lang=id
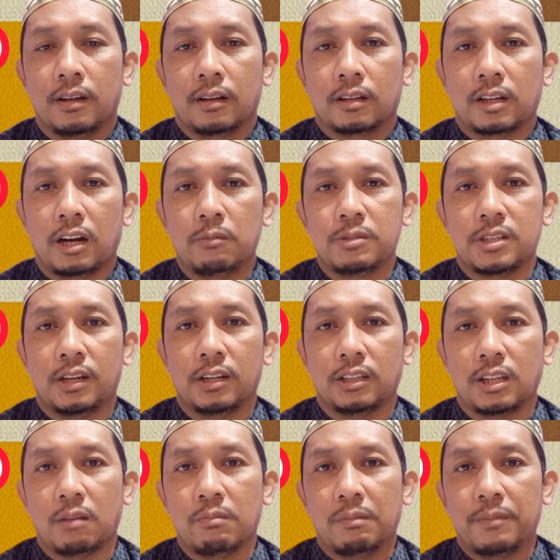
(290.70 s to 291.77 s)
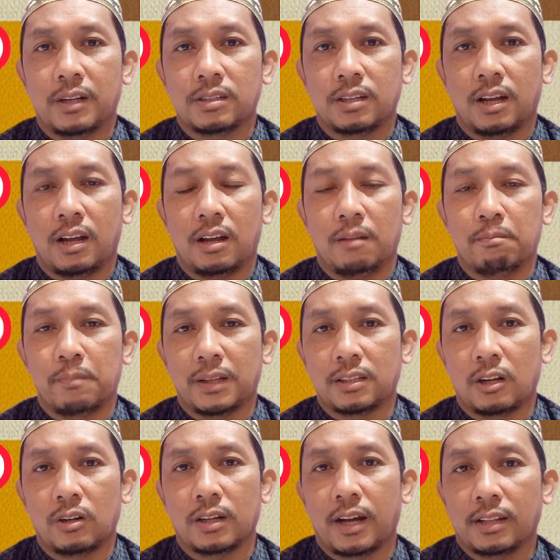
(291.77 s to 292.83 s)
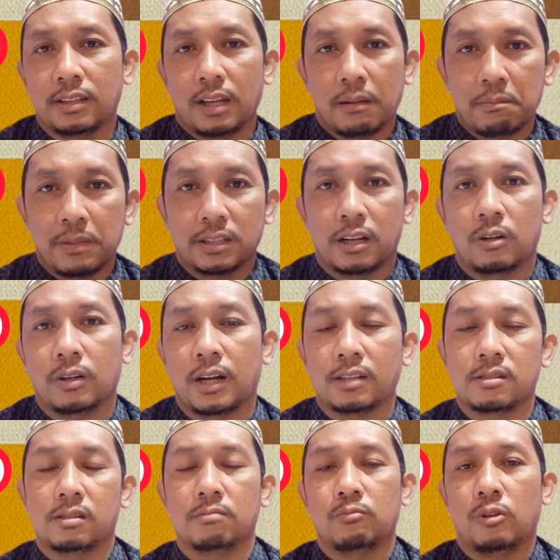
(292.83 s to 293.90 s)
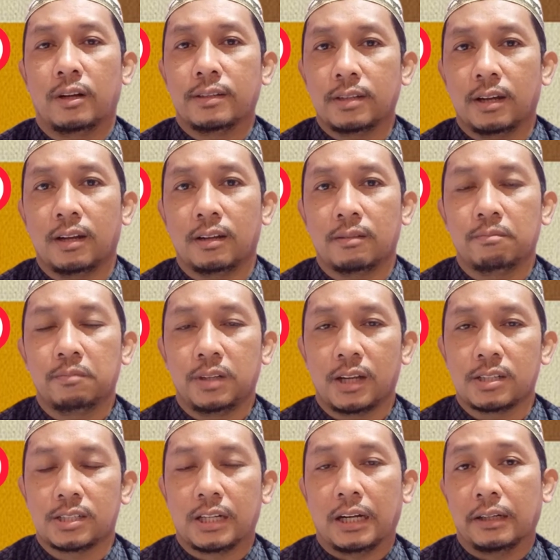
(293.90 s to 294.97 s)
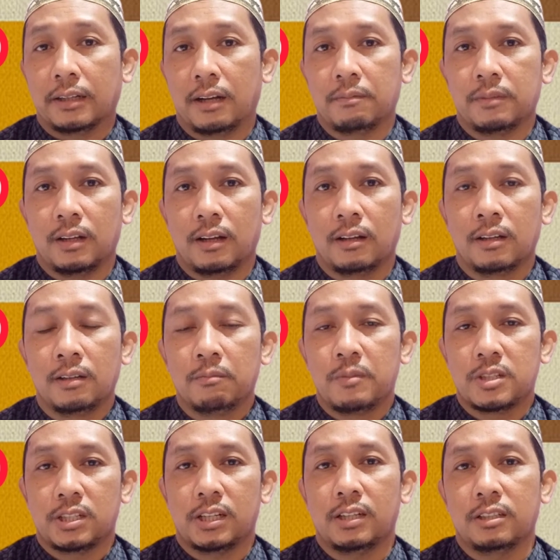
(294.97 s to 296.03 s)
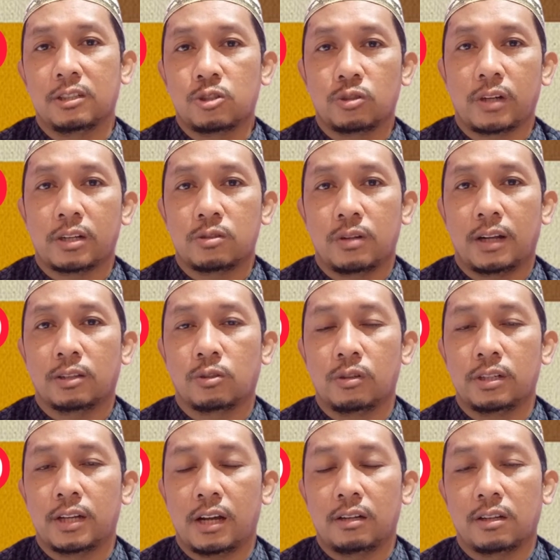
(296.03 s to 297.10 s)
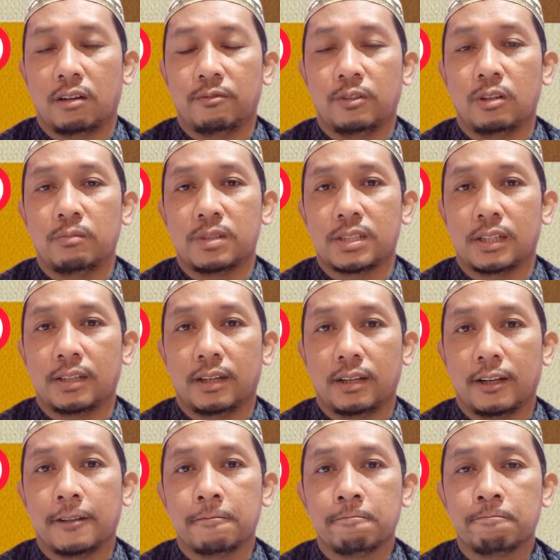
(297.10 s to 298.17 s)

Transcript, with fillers: Kalau misalnya kita membaca empat harokat, ya empat harokat semuanya, biar seragam ya. Misalnya di surat-surat kuliah ya al-kafirun misalnya ya.